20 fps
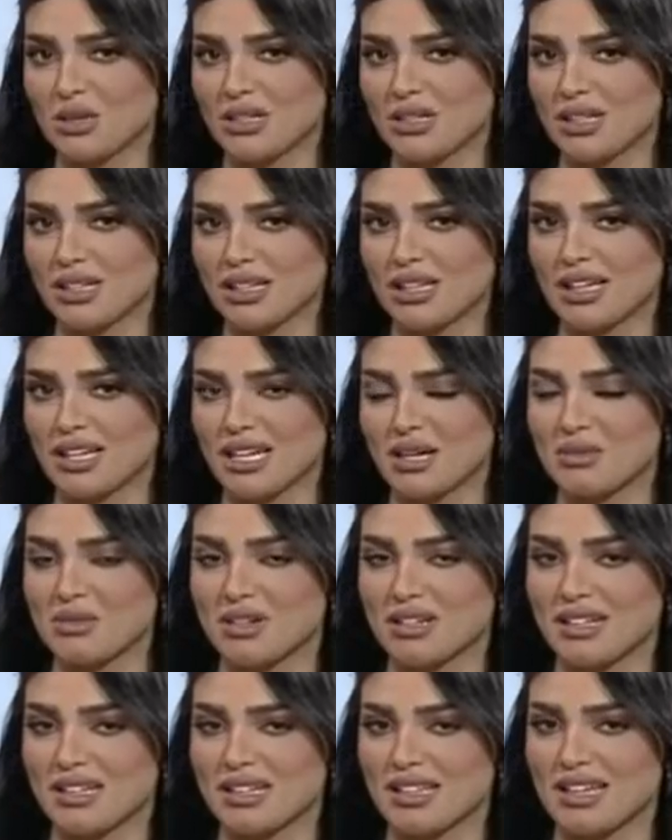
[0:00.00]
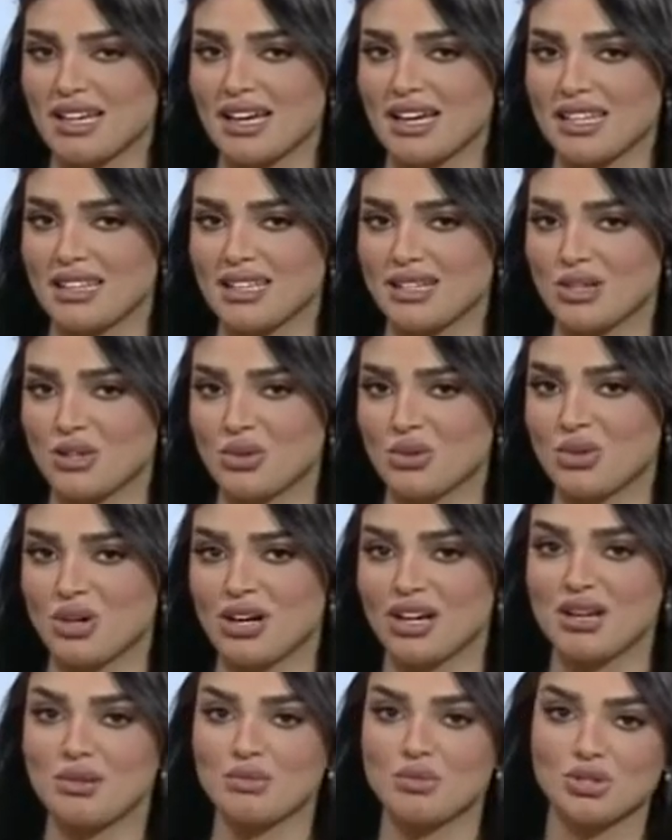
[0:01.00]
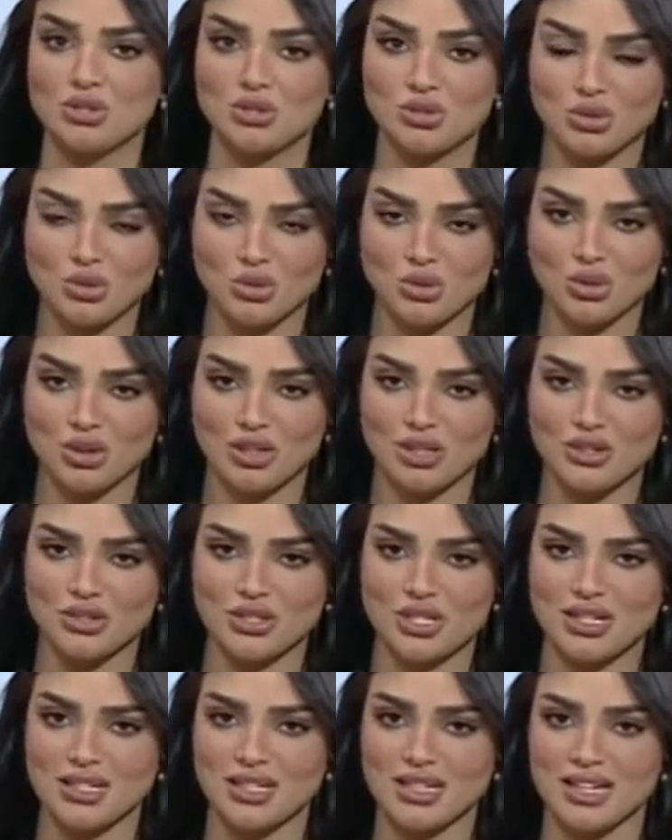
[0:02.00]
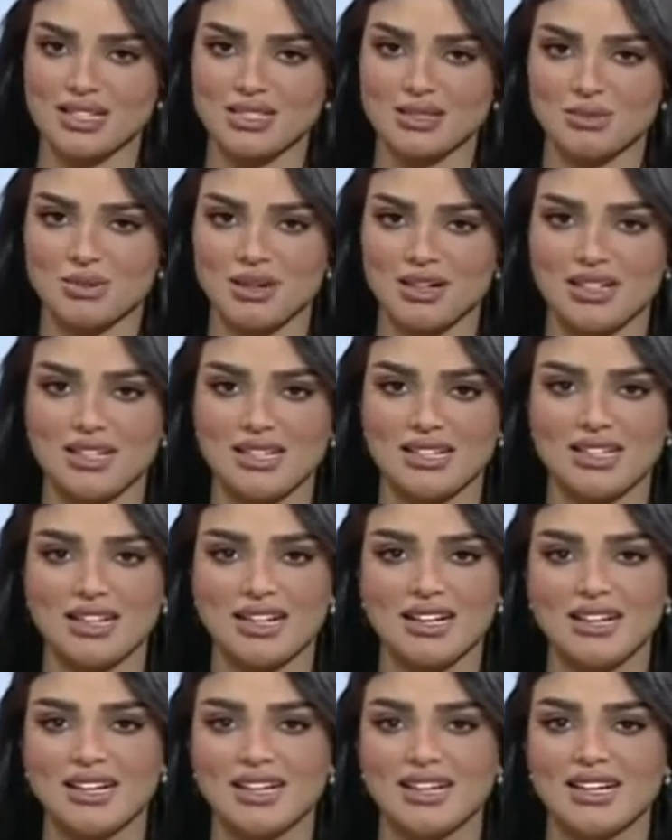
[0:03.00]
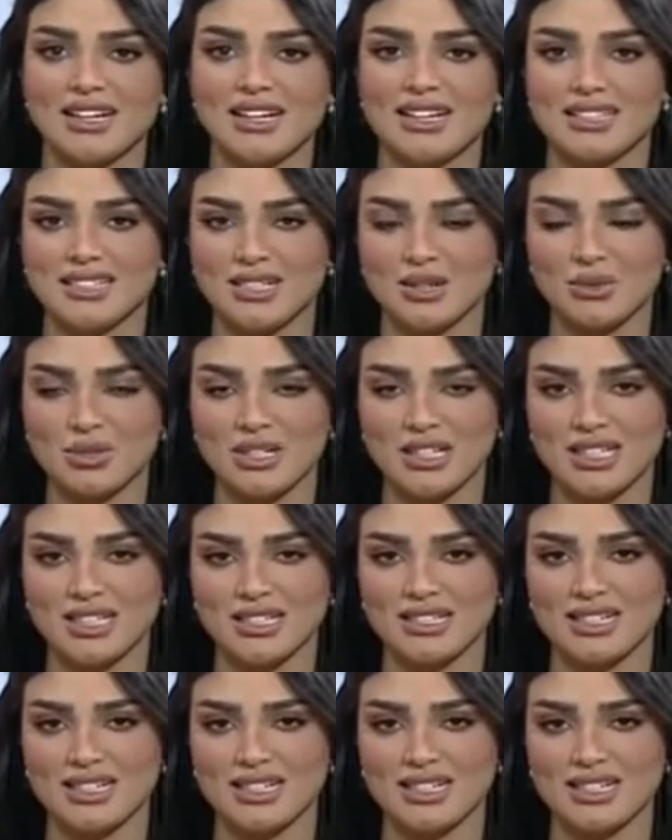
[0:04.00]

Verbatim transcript: نطلع لخبرنا الثالث اللي هو عن مشروع لشركة أسبانية لتوليد